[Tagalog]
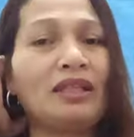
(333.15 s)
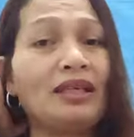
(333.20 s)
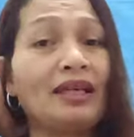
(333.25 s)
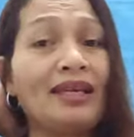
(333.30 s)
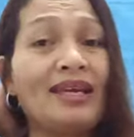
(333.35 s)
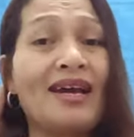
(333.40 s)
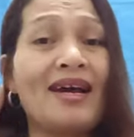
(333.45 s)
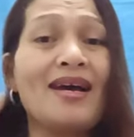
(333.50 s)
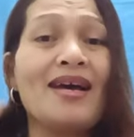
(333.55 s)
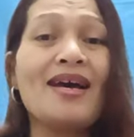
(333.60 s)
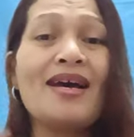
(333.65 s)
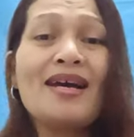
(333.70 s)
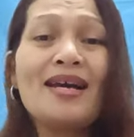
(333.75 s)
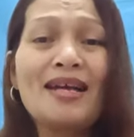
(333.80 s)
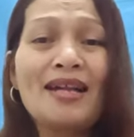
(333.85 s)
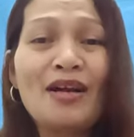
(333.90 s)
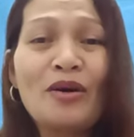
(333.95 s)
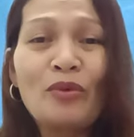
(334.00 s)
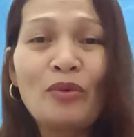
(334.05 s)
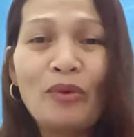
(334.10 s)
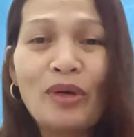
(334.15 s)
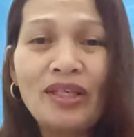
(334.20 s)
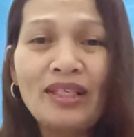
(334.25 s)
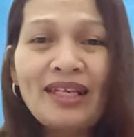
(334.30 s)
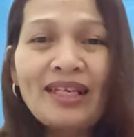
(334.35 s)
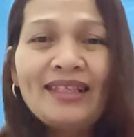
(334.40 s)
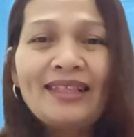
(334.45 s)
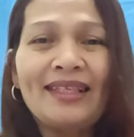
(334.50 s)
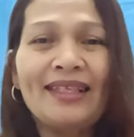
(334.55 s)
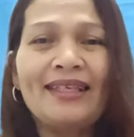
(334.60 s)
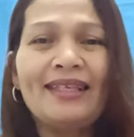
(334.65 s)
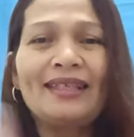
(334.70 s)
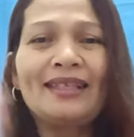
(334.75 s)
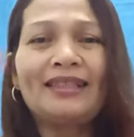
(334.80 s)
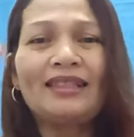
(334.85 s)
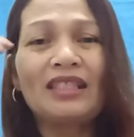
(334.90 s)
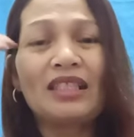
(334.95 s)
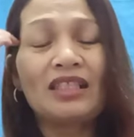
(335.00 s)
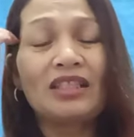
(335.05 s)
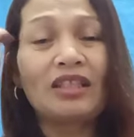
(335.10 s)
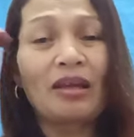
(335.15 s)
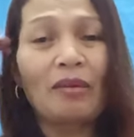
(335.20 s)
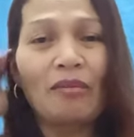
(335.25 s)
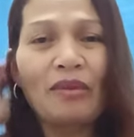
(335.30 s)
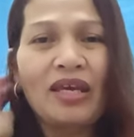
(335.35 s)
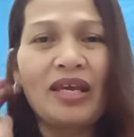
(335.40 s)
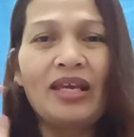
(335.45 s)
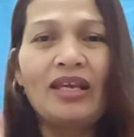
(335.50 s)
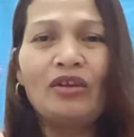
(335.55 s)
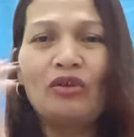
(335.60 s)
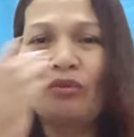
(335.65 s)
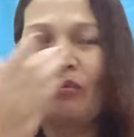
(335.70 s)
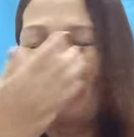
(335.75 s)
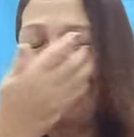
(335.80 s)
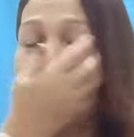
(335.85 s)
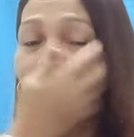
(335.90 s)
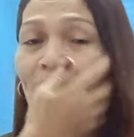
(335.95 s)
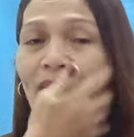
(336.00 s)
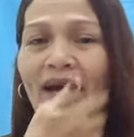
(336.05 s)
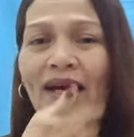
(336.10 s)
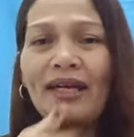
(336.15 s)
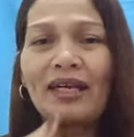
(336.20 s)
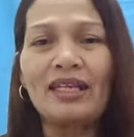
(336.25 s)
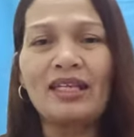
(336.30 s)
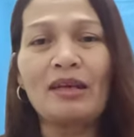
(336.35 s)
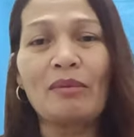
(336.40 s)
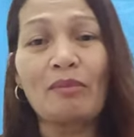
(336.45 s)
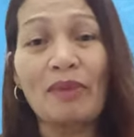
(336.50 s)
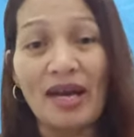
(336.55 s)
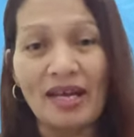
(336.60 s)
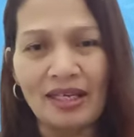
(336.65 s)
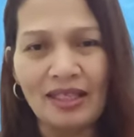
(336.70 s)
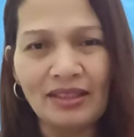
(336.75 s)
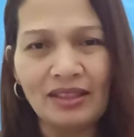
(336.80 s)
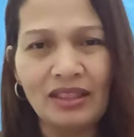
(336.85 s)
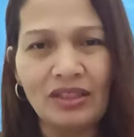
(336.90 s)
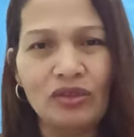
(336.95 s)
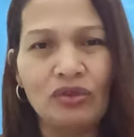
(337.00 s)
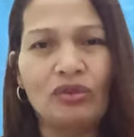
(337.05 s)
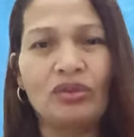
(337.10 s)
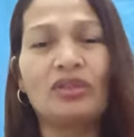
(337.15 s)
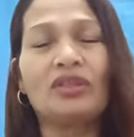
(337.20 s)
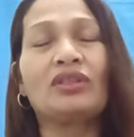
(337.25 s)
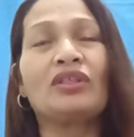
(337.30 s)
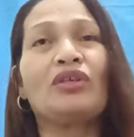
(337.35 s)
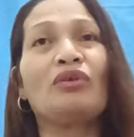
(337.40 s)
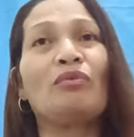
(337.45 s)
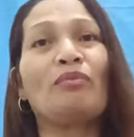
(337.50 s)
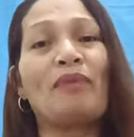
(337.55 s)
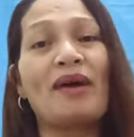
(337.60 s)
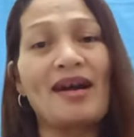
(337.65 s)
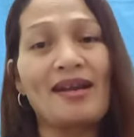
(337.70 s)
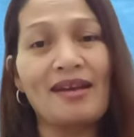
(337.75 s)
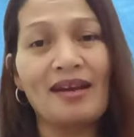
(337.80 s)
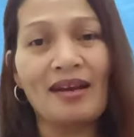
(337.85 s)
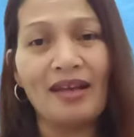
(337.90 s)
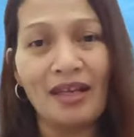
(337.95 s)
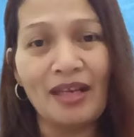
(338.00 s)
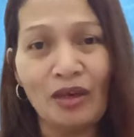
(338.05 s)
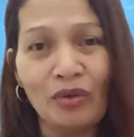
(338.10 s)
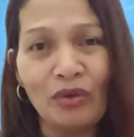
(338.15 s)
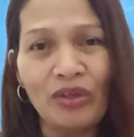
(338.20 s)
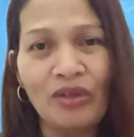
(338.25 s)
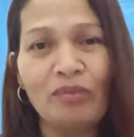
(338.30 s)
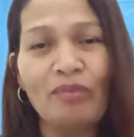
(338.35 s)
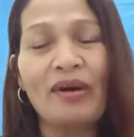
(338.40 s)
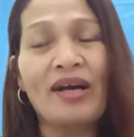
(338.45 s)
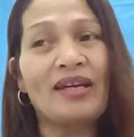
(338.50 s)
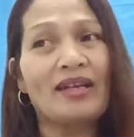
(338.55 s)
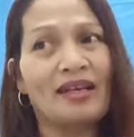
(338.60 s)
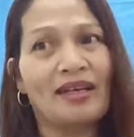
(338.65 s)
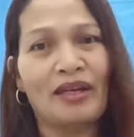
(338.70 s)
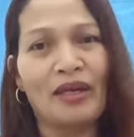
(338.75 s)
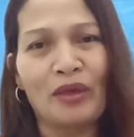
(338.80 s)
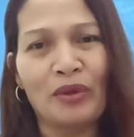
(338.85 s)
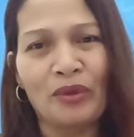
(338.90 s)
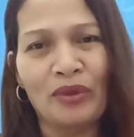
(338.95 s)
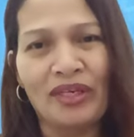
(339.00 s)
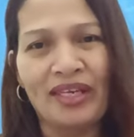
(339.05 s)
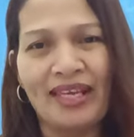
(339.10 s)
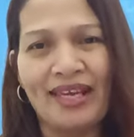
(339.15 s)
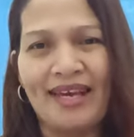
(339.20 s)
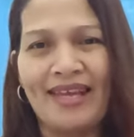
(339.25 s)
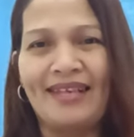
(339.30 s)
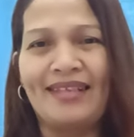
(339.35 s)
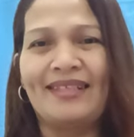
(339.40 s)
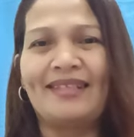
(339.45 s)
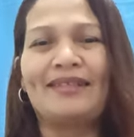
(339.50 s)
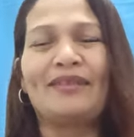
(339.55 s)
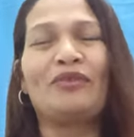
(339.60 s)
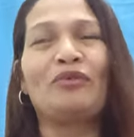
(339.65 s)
Kaya, huwag nating isang tabi yung mga bagay na para sa Diyos. Yung para kay Lord, para kay Lord yan.